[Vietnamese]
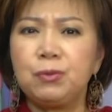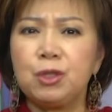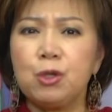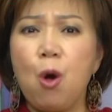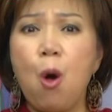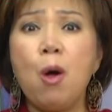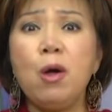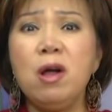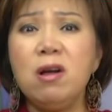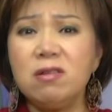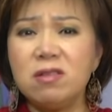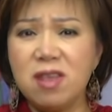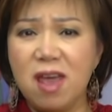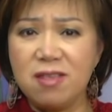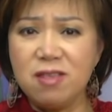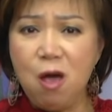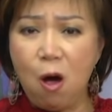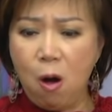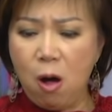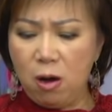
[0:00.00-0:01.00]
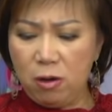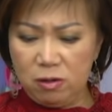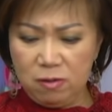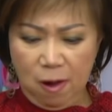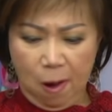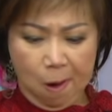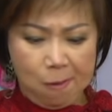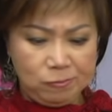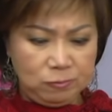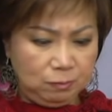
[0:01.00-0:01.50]
ngon hơn chả giò
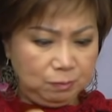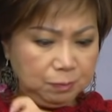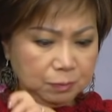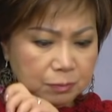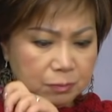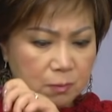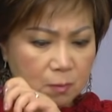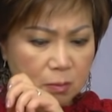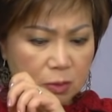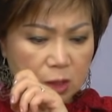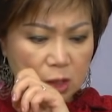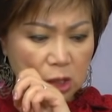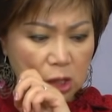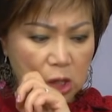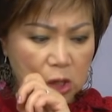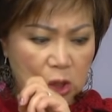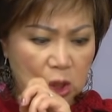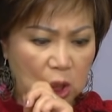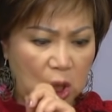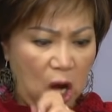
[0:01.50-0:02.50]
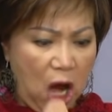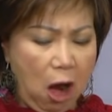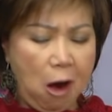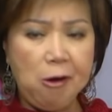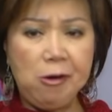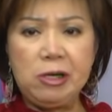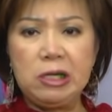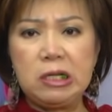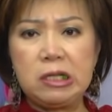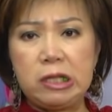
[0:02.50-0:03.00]
ừ.
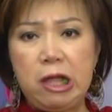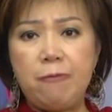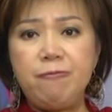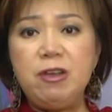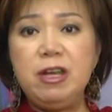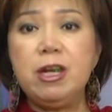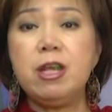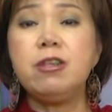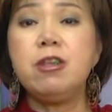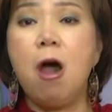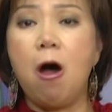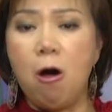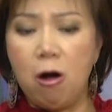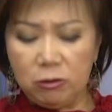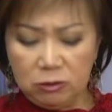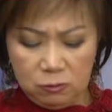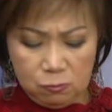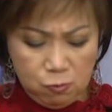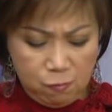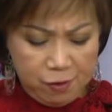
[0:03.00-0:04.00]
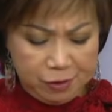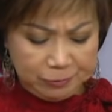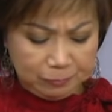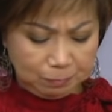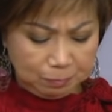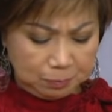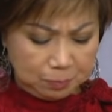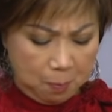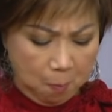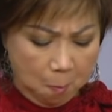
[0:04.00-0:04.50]
tại vì nó giòn đúng quý vị
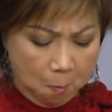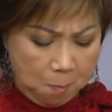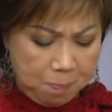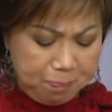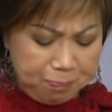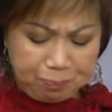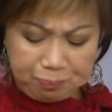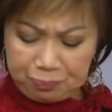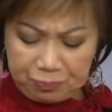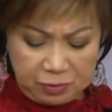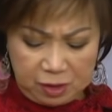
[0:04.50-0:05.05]
ừ.